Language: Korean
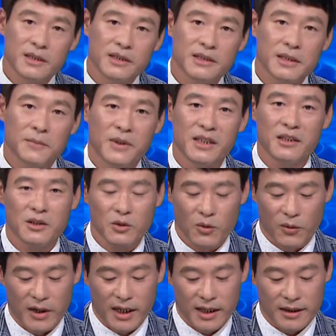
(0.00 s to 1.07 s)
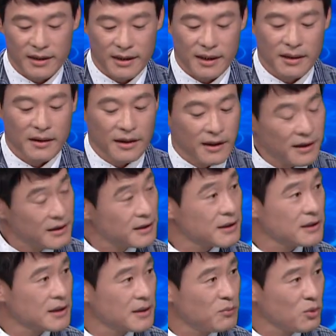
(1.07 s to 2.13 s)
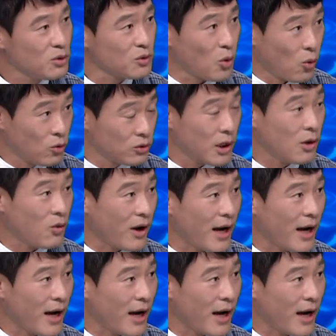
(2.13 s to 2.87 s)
22년 동안 KCC 프로 농구단과